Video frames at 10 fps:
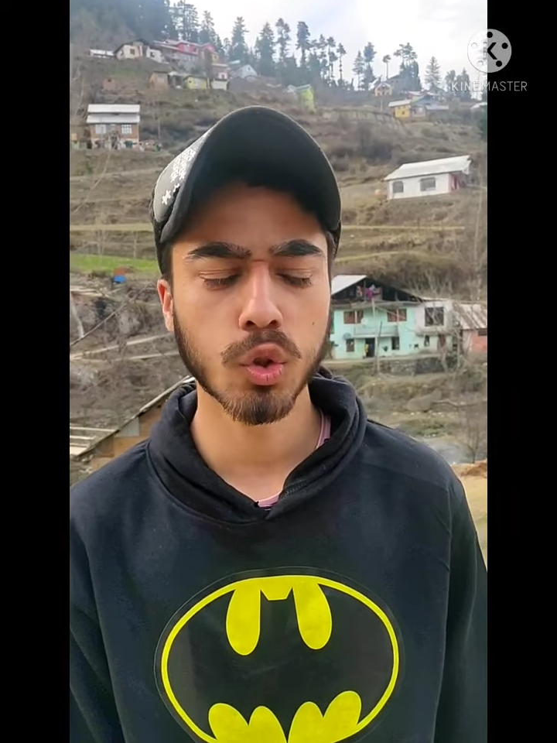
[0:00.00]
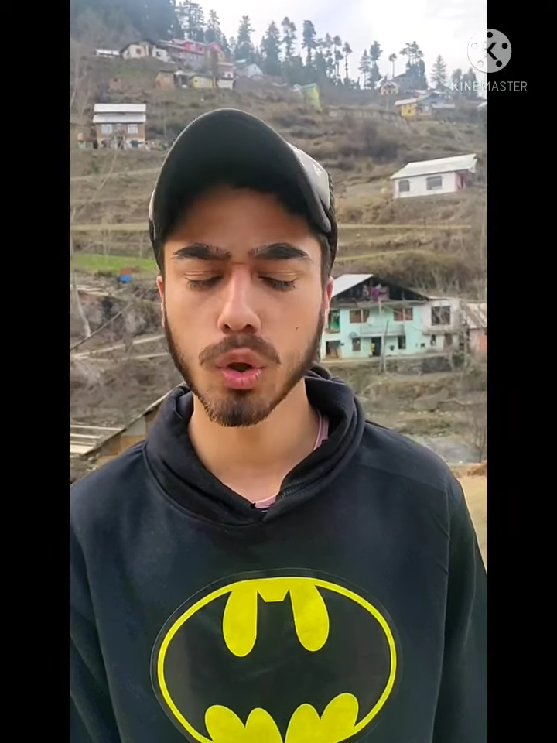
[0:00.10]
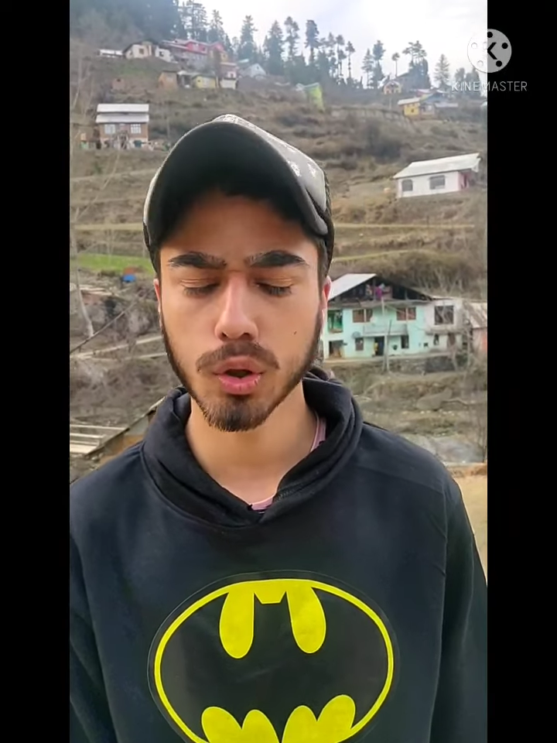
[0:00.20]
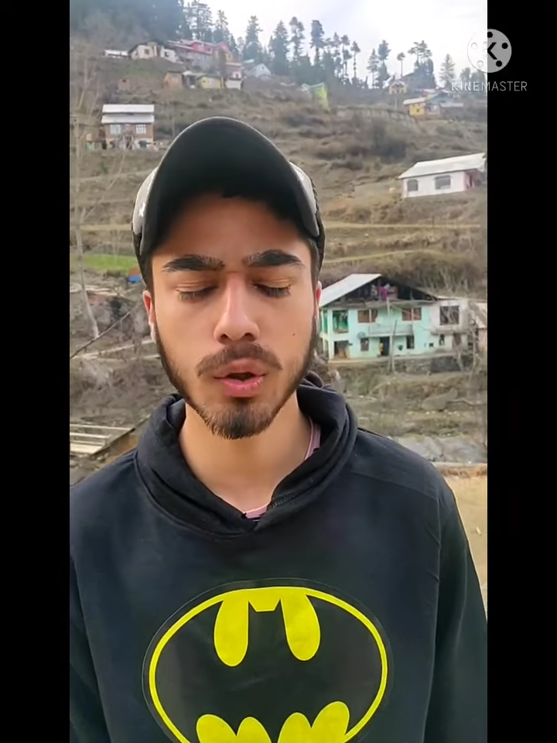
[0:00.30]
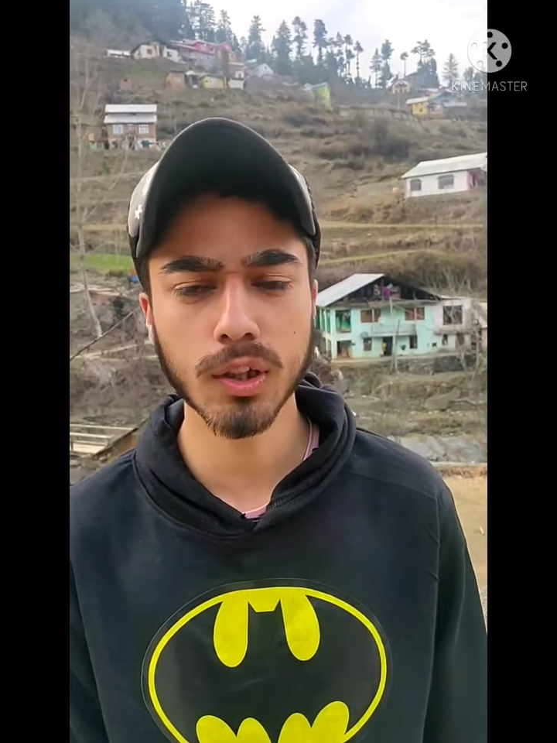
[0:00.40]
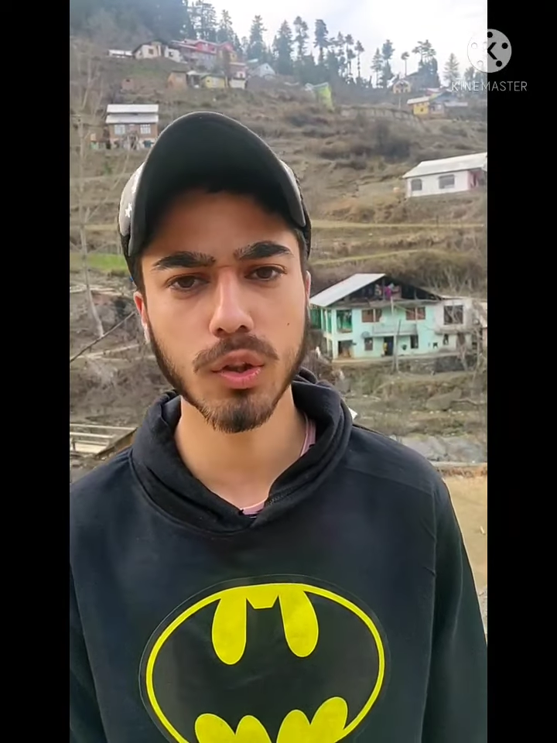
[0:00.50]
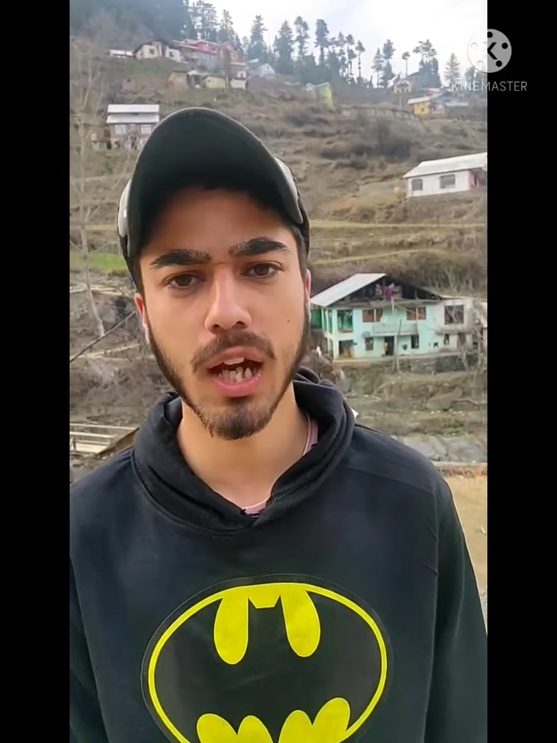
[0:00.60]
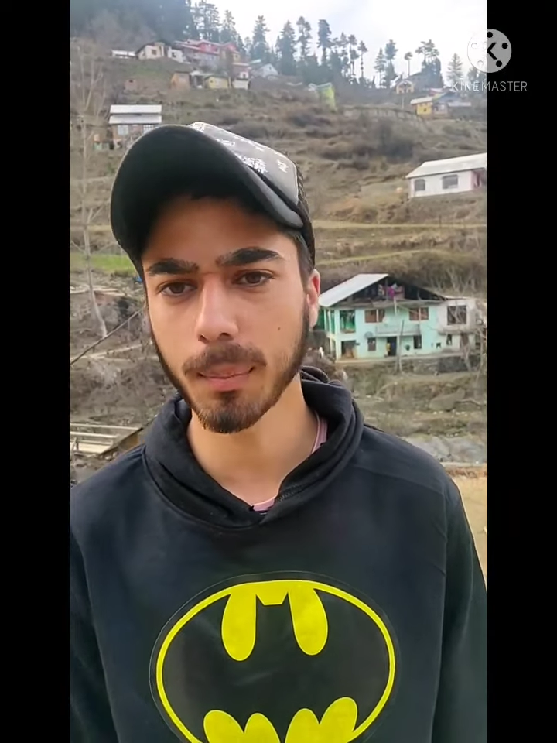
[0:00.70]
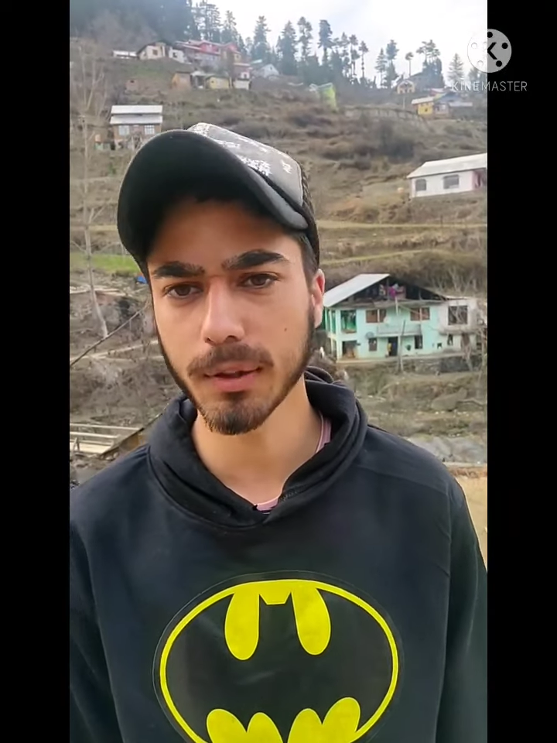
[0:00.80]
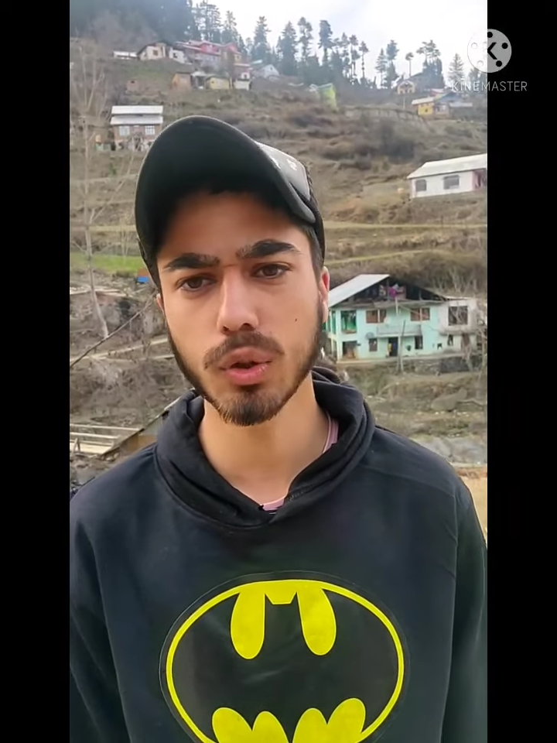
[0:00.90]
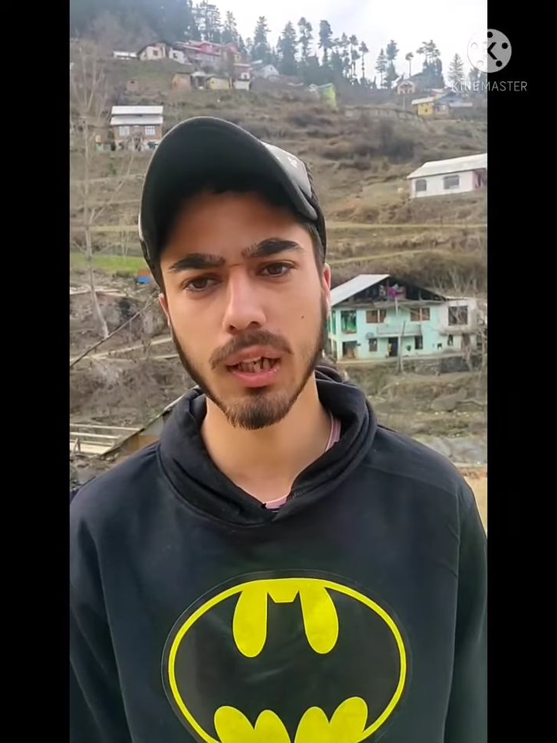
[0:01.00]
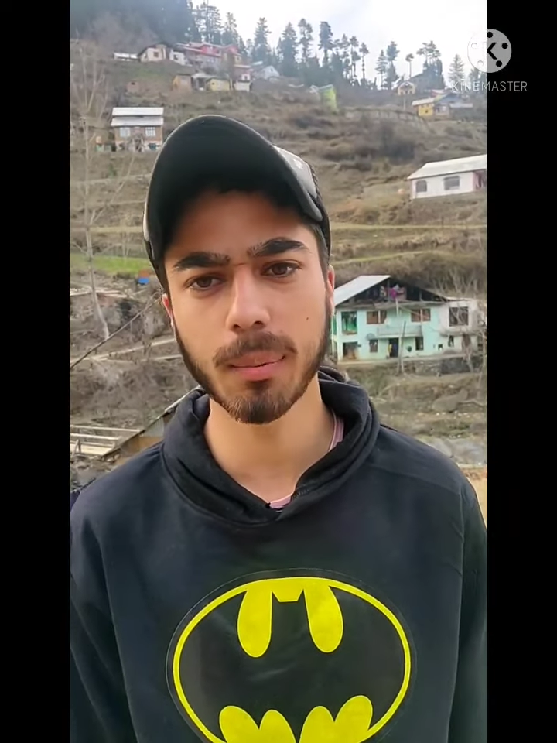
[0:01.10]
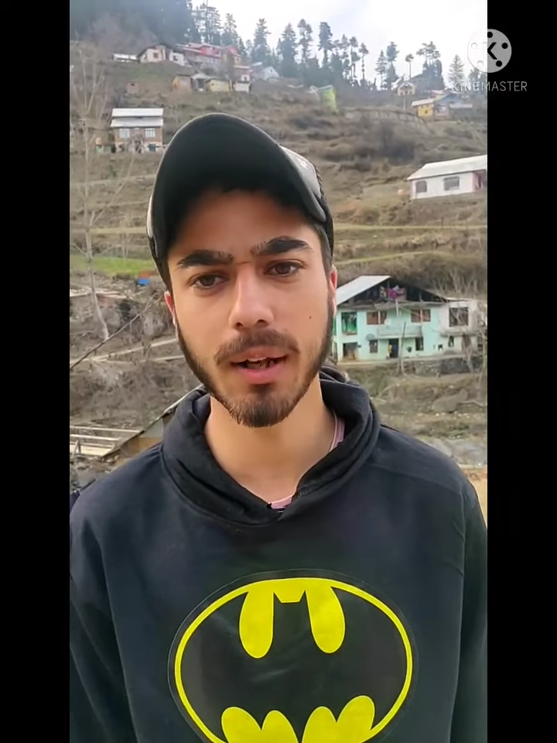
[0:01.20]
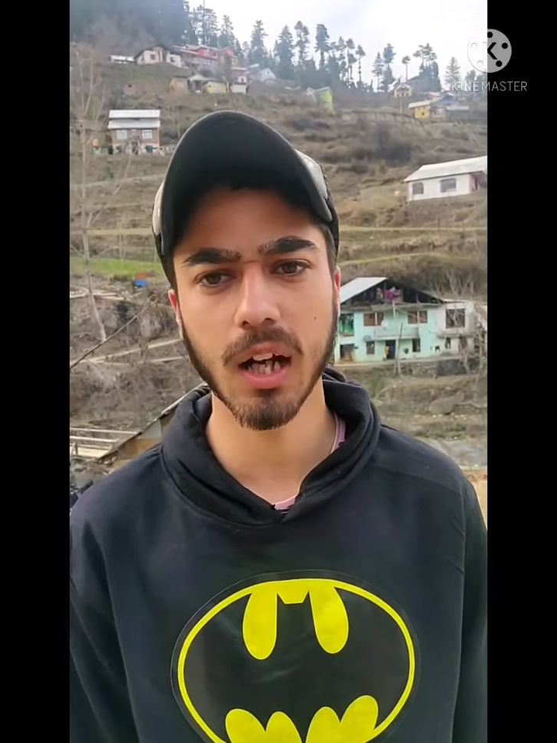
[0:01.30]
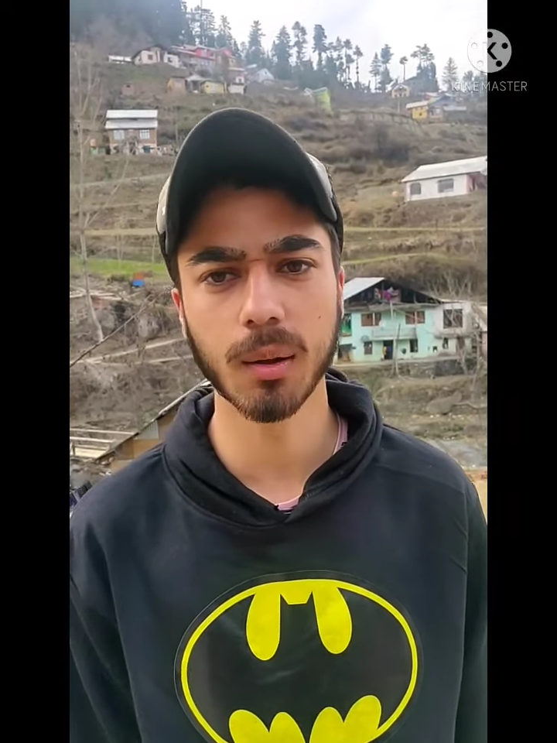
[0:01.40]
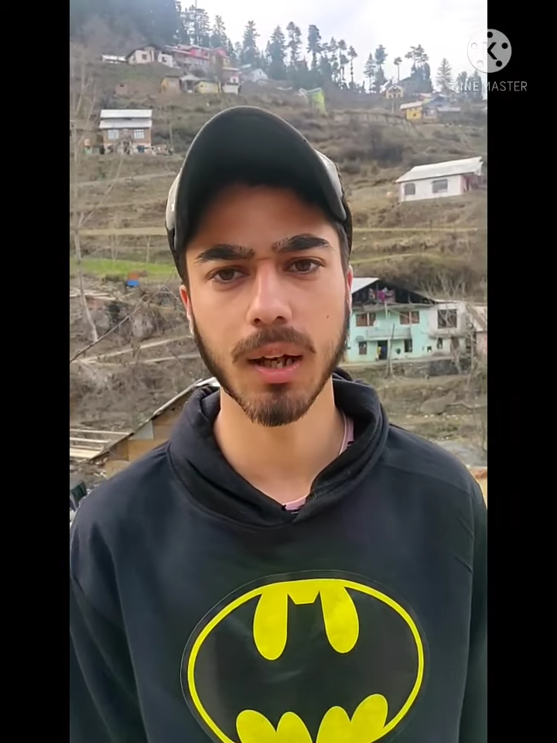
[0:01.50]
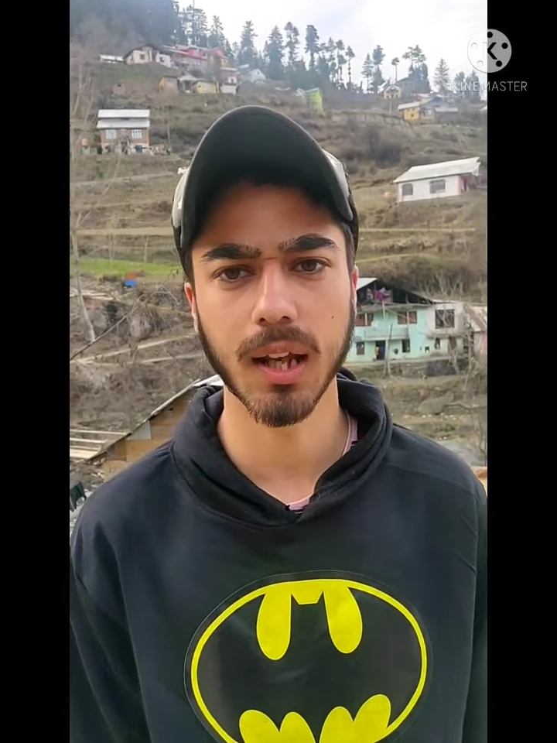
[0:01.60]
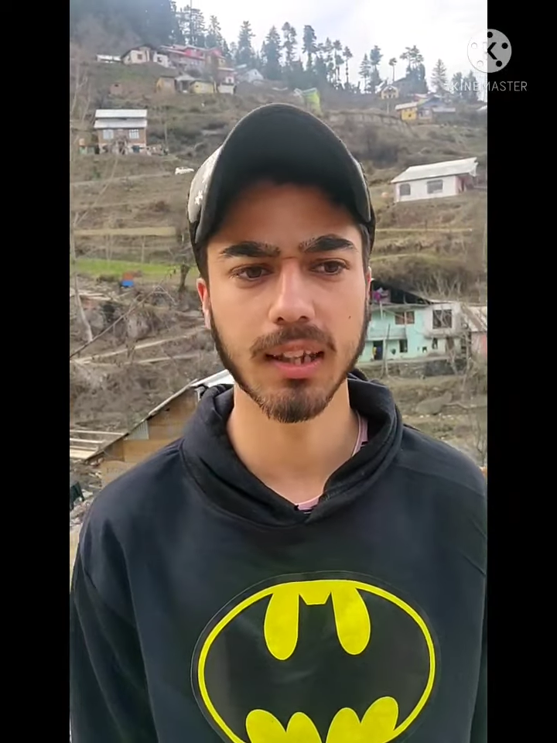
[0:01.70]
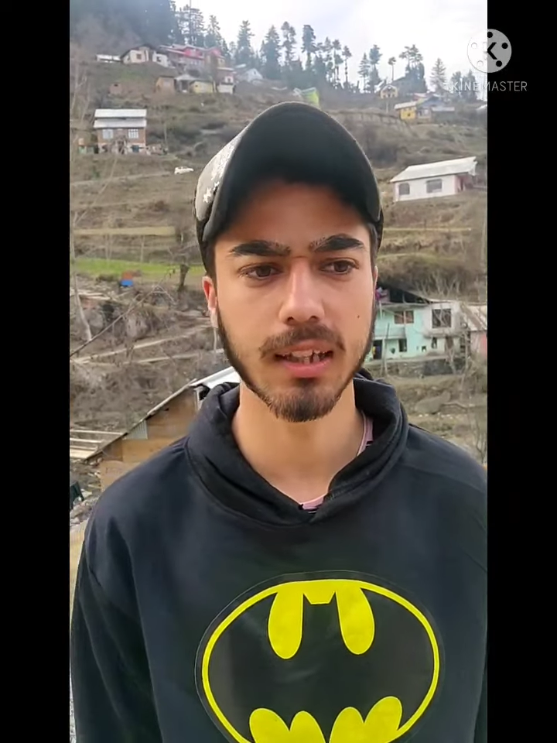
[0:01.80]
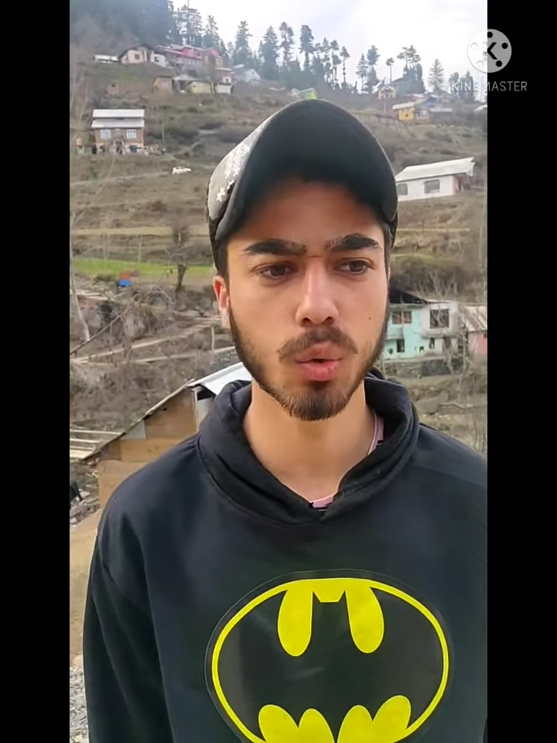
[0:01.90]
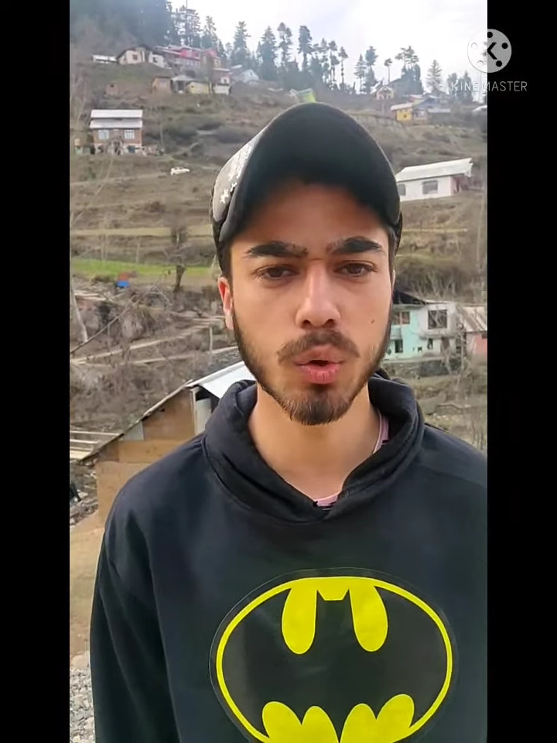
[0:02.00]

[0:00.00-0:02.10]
जो क्योंकि जो यहाँ पे जो लेबर काम करती थी